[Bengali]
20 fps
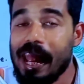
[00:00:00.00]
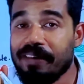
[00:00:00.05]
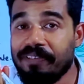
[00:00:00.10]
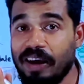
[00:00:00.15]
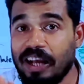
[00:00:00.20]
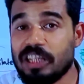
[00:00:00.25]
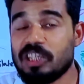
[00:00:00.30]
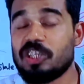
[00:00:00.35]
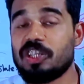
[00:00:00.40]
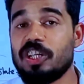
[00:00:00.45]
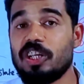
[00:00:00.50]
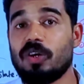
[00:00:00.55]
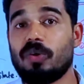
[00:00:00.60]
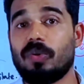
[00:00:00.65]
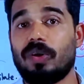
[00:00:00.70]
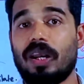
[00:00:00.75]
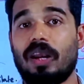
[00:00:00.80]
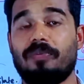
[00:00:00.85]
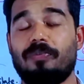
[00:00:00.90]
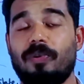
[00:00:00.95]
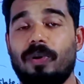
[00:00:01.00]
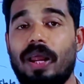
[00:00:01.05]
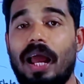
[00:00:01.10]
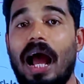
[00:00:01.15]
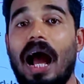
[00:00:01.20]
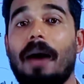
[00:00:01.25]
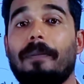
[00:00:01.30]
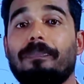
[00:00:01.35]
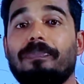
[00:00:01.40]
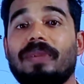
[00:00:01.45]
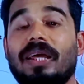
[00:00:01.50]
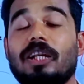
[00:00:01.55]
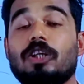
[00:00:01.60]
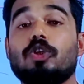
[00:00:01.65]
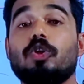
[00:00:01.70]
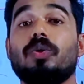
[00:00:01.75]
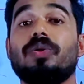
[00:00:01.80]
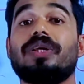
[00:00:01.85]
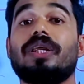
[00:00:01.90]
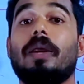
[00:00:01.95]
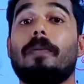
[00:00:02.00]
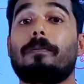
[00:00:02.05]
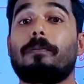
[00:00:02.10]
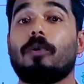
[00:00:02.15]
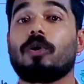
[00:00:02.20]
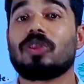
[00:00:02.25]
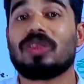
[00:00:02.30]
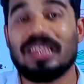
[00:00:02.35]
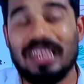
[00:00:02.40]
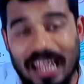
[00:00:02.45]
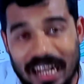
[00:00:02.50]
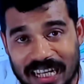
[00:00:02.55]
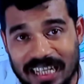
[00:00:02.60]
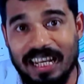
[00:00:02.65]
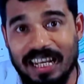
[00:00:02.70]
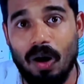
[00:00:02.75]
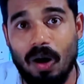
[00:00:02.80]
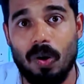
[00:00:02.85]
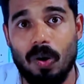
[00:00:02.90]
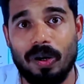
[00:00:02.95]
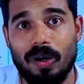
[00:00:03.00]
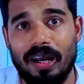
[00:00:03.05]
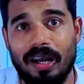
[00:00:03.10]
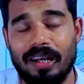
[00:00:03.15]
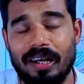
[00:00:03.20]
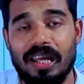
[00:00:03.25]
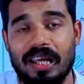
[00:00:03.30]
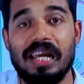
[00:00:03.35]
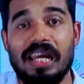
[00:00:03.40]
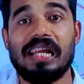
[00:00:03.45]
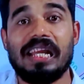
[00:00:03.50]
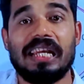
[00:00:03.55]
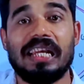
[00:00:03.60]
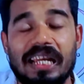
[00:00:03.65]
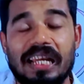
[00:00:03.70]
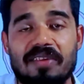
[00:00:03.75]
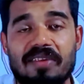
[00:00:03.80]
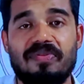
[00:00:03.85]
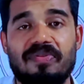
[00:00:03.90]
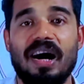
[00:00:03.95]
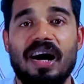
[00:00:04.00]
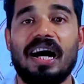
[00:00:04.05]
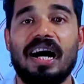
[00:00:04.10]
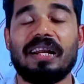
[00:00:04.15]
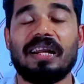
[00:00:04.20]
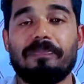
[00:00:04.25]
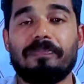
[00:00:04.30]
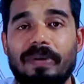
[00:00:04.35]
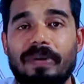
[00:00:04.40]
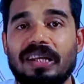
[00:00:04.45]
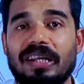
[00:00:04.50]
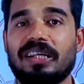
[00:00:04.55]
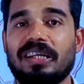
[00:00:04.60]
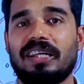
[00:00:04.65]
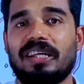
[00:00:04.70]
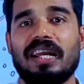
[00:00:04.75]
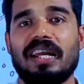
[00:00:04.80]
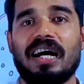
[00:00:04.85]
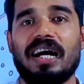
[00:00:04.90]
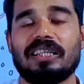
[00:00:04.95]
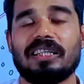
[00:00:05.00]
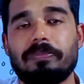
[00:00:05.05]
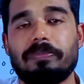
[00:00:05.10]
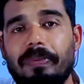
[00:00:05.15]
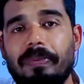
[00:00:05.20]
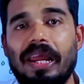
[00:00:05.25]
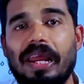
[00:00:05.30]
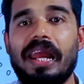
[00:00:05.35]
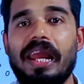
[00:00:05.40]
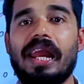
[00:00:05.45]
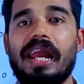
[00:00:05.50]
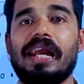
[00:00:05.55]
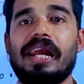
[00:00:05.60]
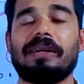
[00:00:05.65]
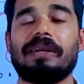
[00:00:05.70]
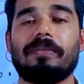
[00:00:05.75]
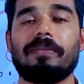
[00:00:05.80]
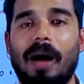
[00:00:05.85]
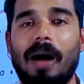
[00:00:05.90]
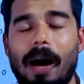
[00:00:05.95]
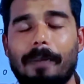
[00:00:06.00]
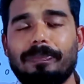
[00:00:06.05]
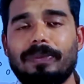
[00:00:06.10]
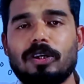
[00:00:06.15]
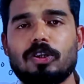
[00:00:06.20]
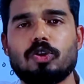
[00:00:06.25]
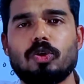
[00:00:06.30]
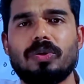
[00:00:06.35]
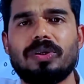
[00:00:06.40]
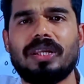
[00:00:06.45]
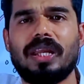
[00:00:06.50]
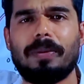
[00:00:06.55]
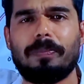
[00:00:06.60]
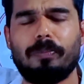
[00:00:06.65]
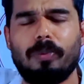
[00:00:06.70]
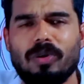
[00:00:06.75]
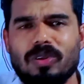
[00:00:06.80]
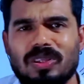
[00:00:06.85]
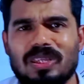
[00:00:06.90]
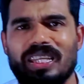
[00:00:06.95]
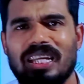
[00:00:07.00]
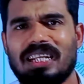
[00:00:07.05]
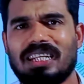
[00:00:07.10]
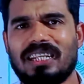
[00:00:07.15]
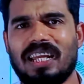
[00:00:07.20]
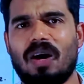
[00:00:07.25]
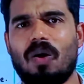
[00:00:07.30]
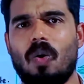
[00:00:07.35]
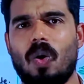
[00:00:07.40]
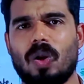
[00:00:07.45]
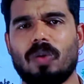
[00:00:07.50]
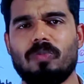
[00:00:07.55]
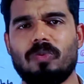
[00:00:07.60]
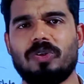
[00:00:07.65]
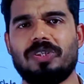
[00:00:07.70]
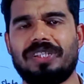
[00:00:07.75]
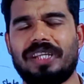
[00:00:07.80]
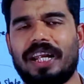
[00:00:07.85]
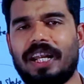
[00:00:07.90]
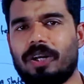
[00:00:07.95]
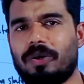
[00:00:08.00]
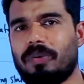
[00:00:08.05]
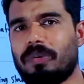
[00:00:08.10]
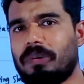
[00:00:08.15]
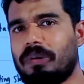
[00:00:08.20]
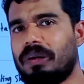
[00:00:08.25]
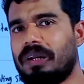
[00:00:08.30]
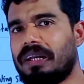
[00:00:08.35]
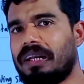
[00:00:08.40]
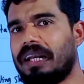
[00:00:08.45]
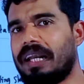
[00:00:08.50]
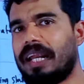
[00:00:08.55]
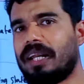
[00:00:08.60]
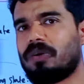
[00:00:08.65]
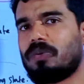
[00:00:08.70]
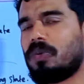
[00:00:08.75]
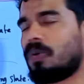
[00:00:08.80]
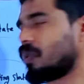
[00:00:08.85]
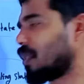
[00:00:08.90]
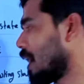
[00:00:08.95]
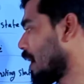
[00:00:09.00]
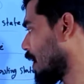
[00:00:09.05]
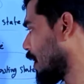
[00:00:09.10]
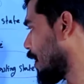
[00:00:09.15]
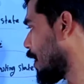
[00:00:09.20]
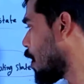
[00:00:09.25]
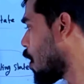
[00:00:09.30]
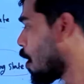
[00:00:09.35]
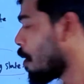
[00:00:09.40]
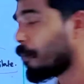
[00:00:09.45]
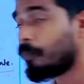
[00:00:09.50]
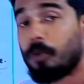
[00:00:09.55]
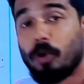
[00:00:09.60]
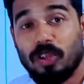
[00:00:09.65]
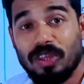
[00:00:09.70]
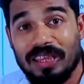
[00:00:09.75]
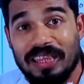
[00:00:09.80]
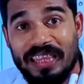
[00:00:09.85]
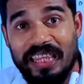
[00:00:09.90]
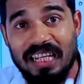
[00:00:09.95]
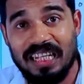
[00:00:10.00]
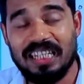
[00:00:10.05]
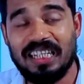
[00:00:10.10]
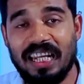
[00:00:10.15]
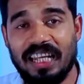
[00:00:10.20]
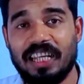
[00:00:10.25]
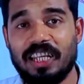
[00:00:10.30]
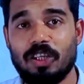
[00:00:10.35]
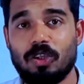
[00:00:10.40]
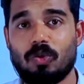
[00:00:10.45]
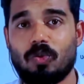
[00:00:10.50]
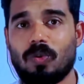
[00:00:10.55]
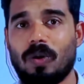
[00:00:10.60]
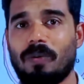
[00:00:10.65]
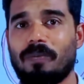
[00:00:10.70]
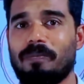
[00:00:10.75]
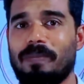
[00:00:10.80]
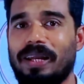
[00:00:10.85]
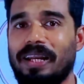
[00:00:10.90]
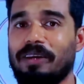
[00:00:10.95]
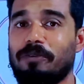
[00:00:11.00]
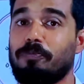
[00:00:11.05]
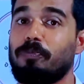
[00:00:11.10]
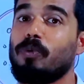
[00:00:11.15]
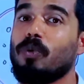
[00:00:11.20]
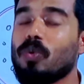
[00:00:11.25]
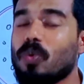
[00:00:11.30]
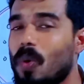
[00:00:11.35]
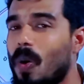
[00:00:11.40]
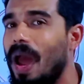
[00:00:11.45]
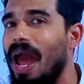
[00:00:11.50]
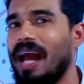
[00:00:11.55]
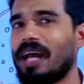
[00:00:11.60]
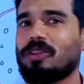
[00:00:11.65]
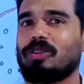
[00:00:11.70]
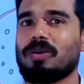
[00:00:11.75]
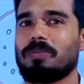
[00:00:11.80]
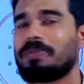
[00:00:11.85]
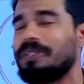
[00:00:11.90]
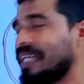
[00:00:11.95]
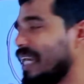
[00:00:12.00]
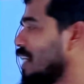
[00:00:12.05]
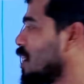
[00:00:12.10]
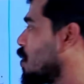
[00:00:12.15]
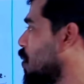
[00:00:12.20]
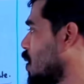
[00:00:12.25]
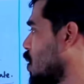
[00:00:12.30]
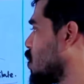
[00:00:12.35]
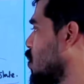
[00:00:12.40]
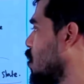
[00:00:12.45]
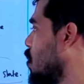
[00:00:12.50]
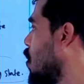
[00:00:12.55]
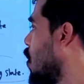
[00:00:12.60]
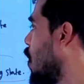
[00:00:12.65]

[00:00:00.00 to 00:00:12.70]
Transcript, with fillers: ফাস্টিং করার পরে আপনার শরীরের প্রত্যেকটা অর্গান লিভার প্যানক্রিয়াস ব্রেন আপনার শরীরের প্রত্যেকটা হরমোন যে অ্যান্ড্রোক্রেন গ্ল্যান্ডগুলো থাকে প্রত্যেক প্রত্যেকটা কিন্তু মানে পুরো একদম চেঞ্জ হওয়া শুরু